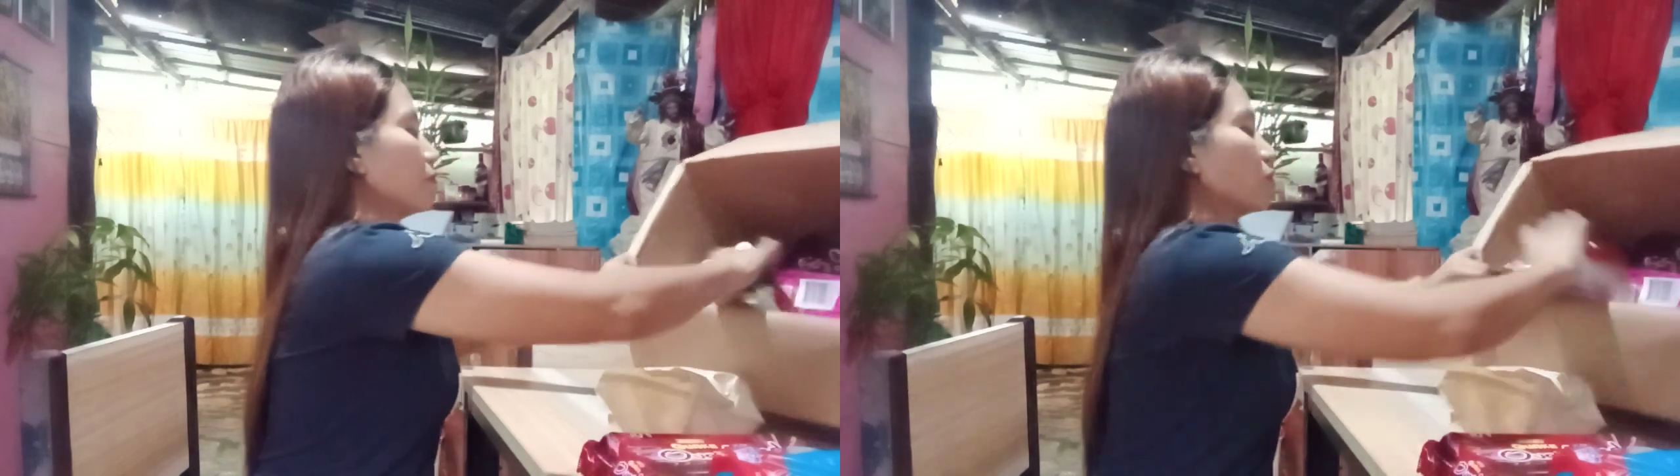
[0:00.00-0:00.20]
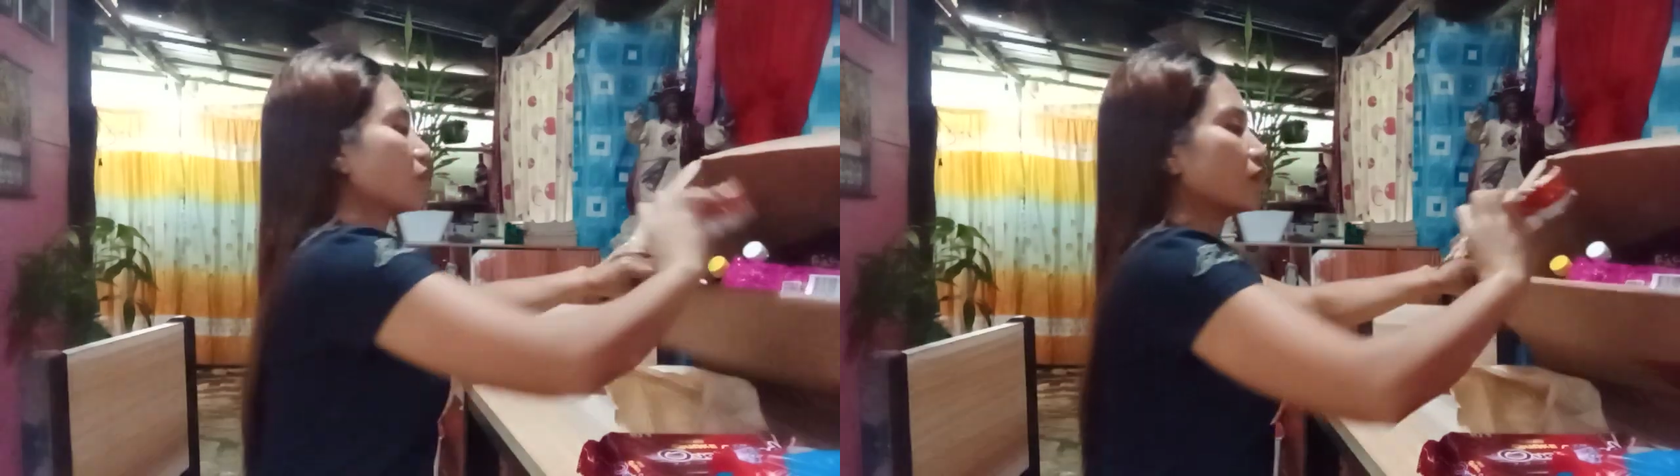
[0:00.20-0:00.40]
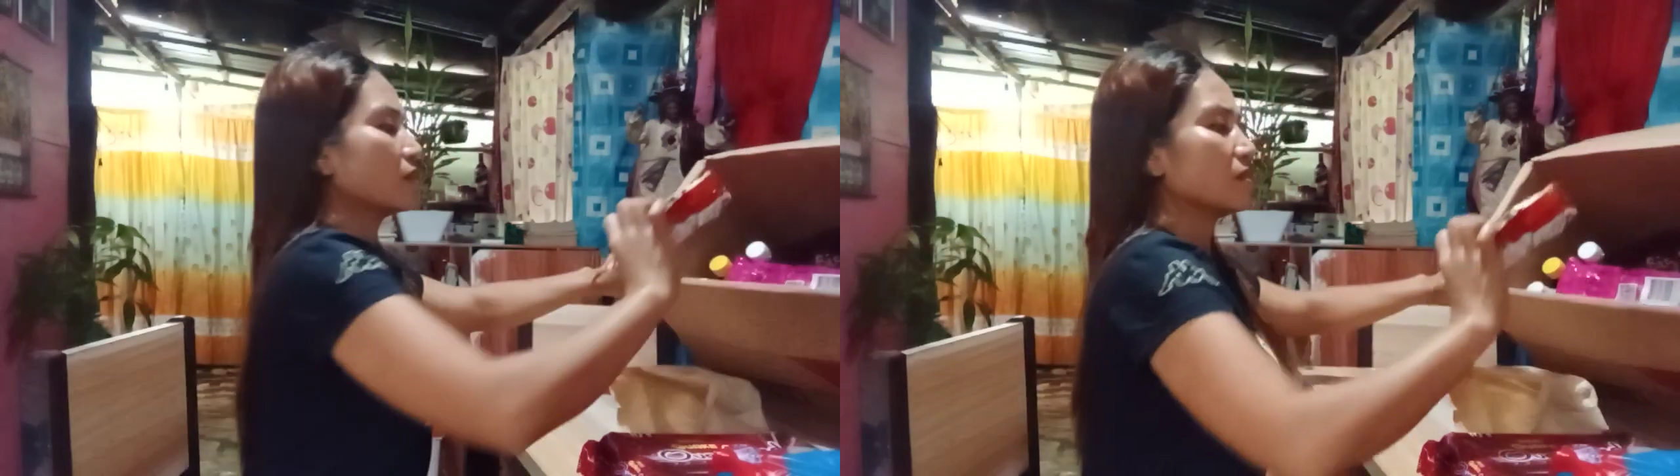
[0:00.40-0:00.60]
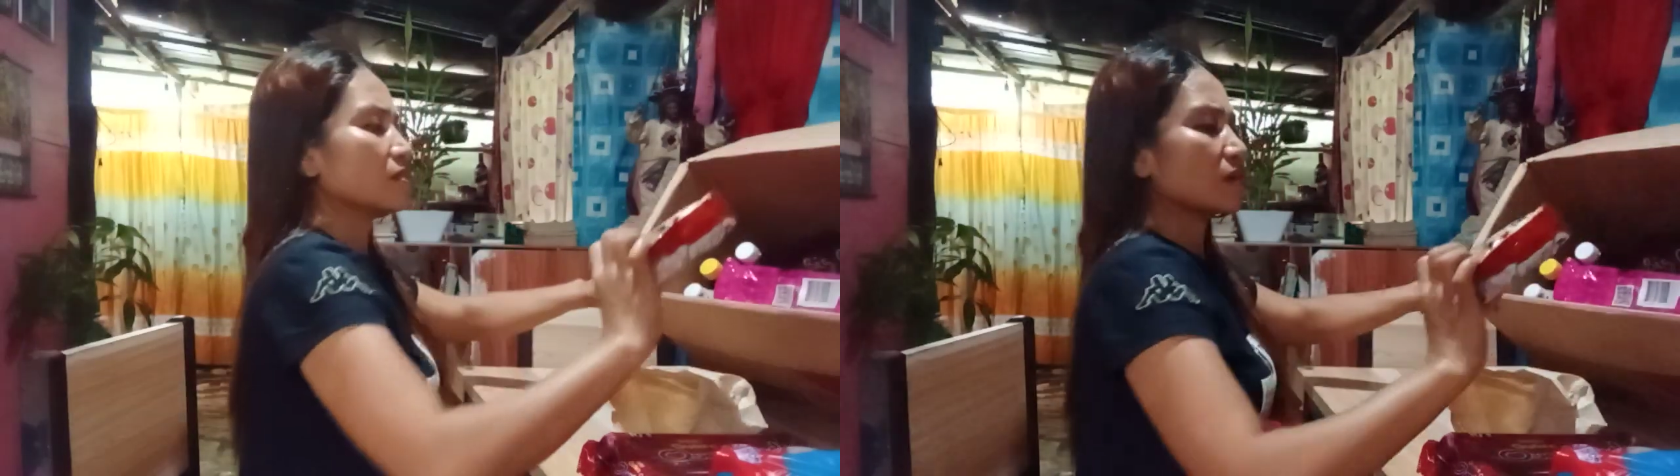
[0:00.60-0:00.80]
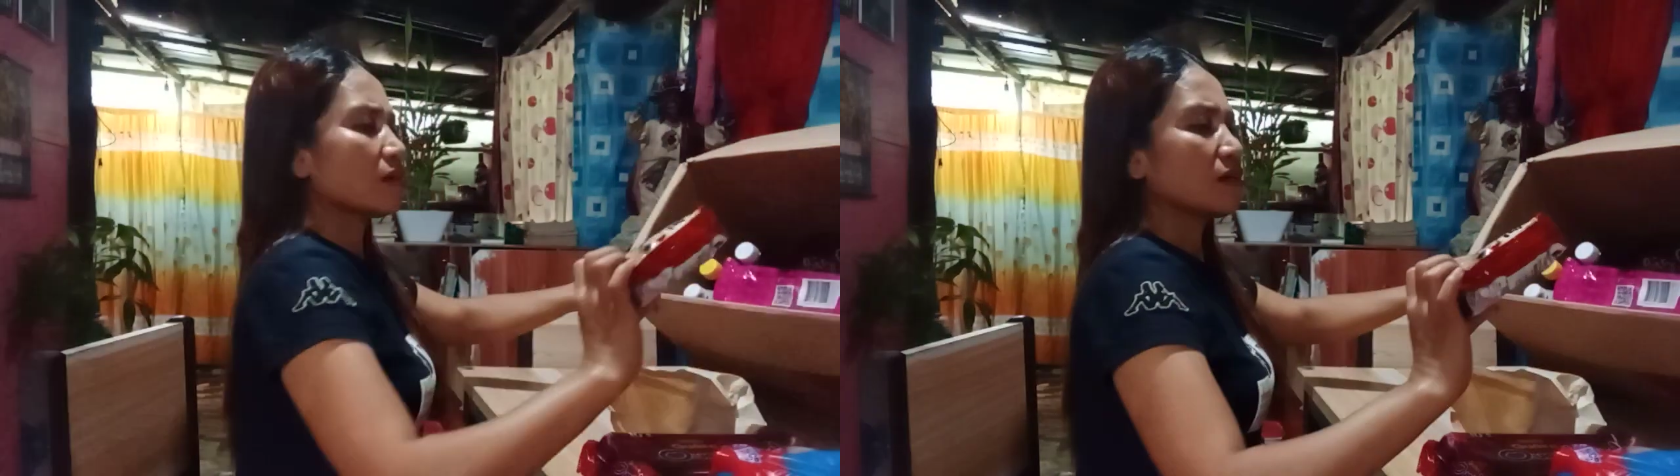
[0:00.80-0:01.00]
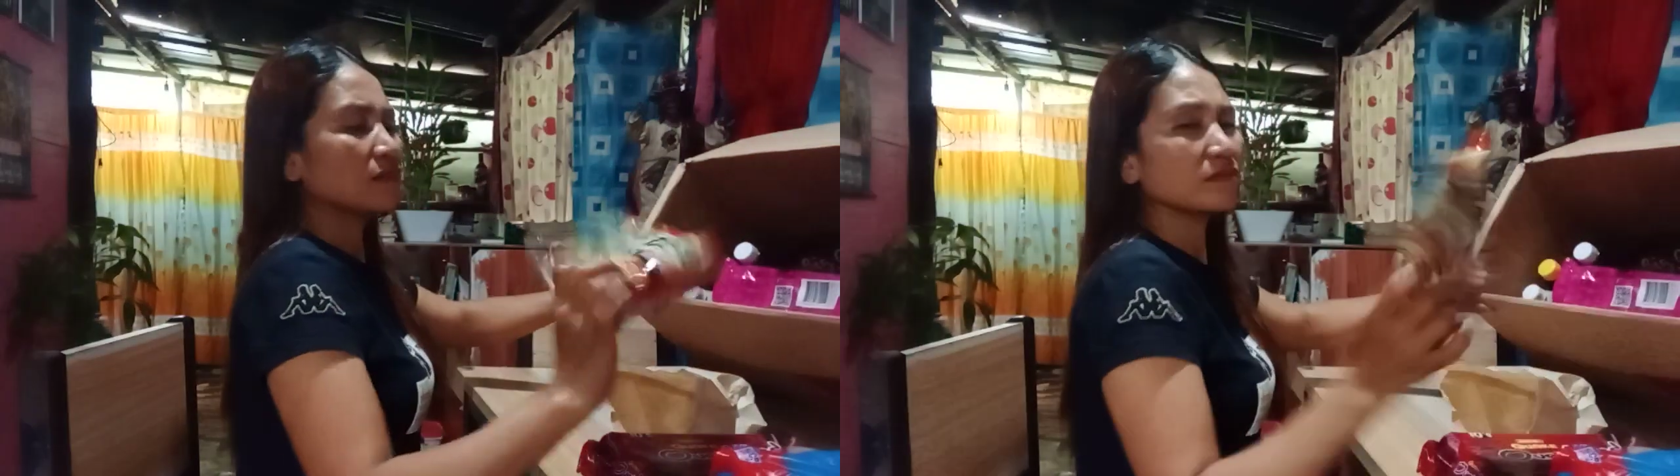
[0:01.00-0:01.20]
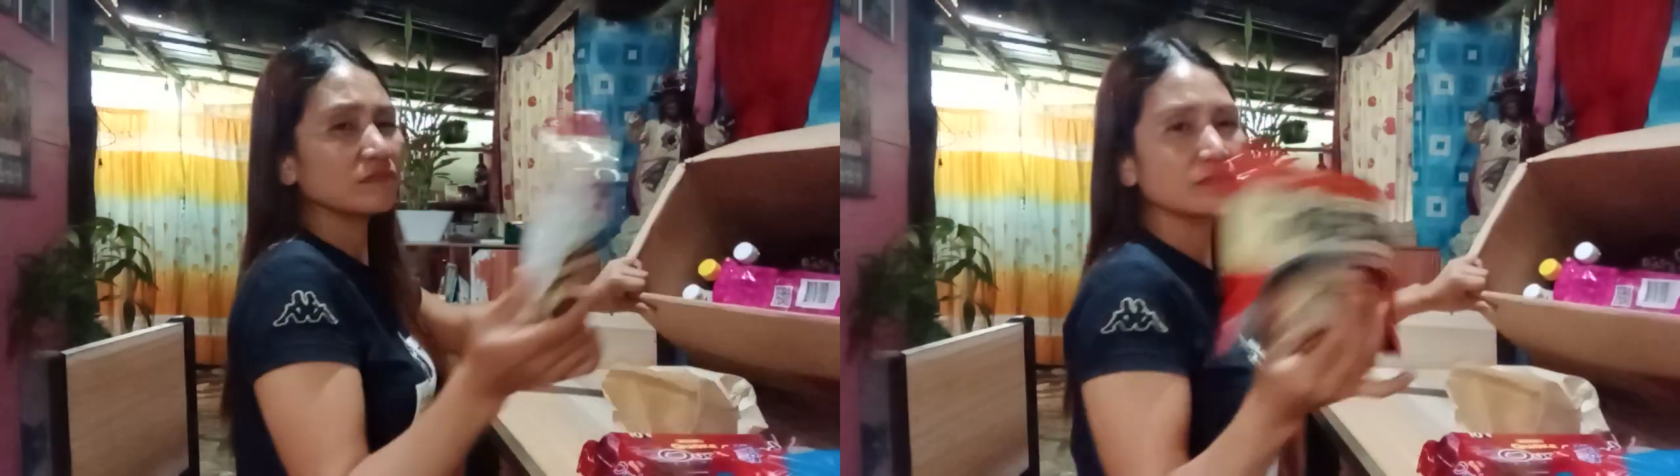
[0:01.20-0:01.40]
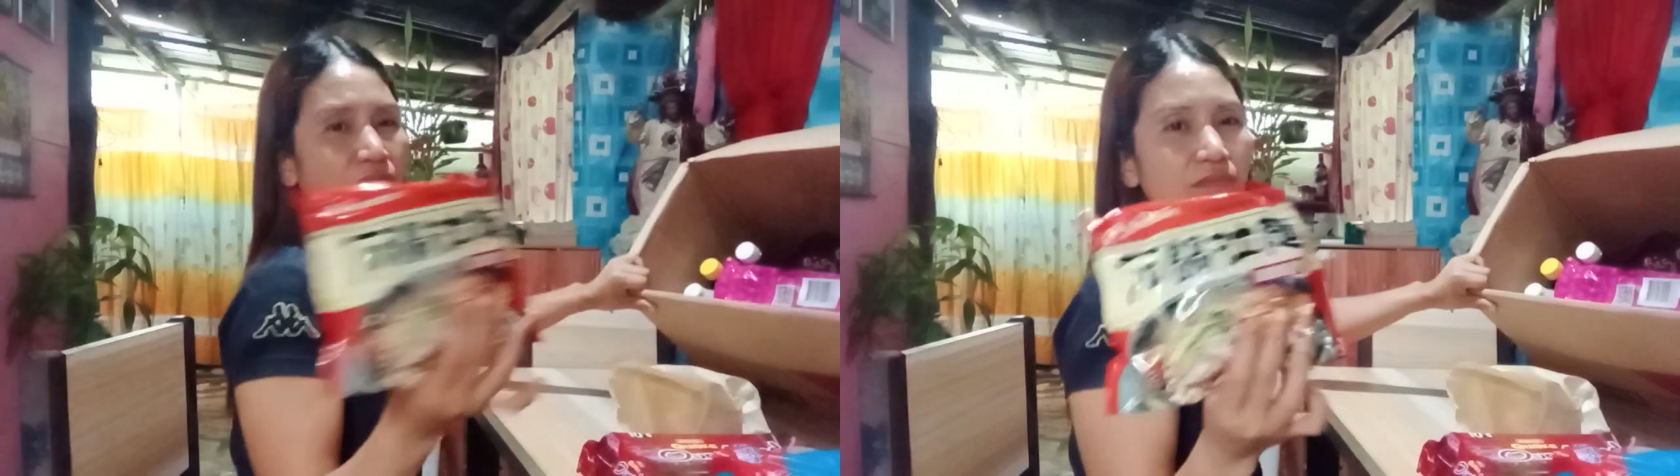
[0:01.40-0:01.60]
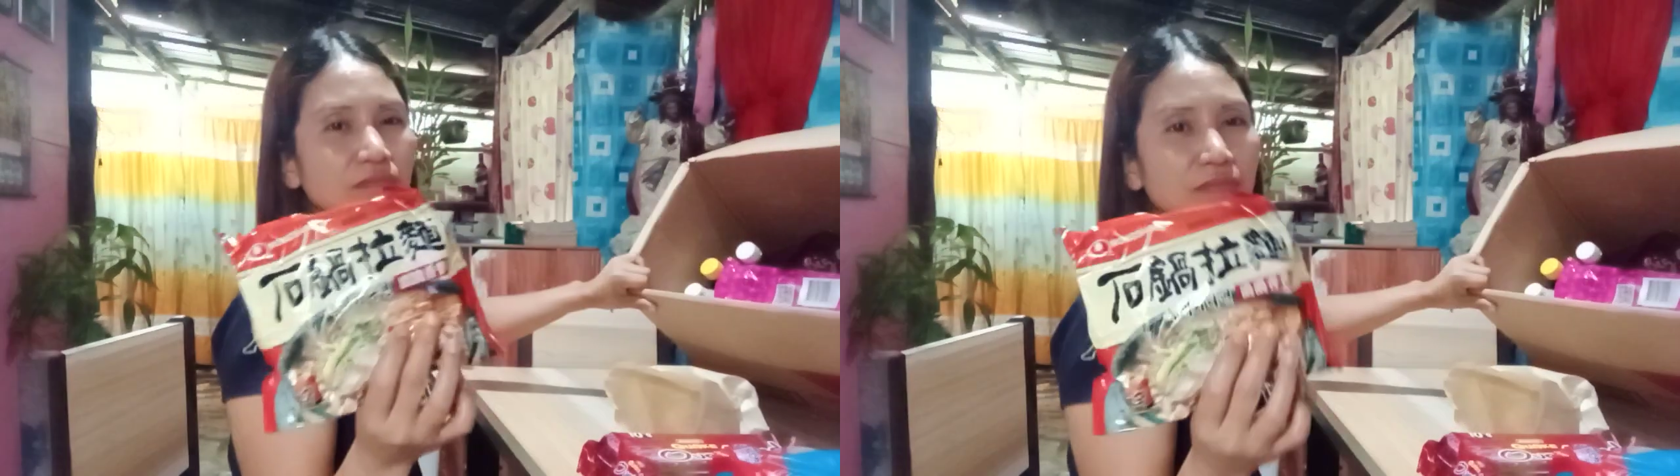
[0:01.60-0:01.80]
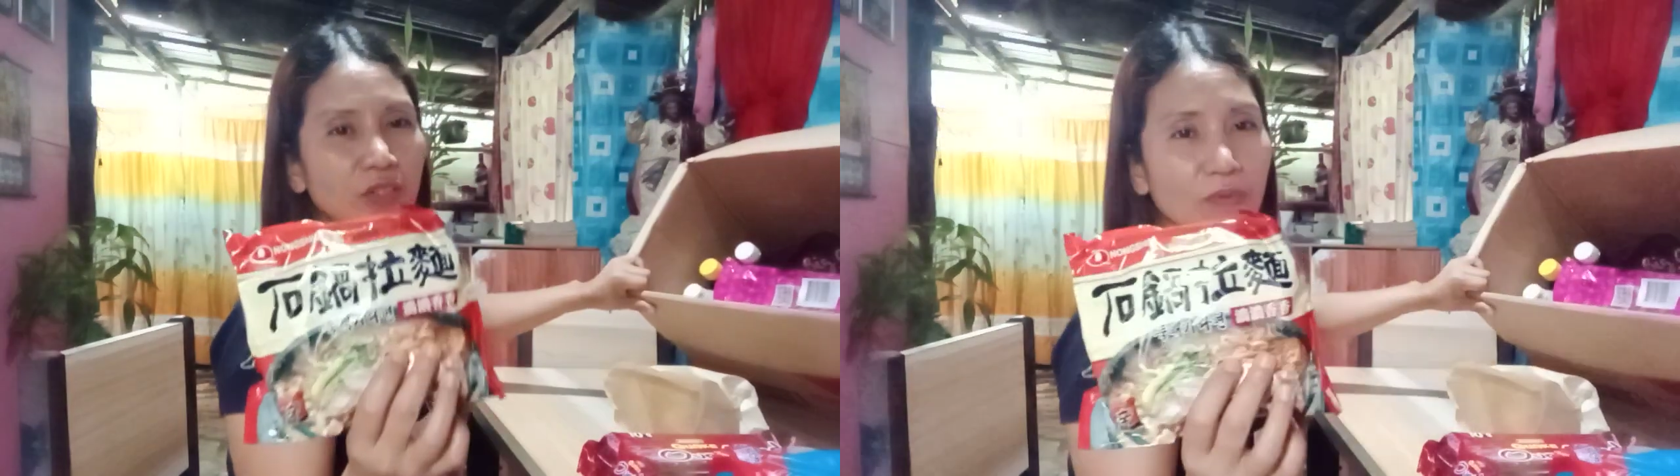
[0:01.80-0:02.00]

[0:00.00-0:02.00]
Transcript: Saka isang, hindi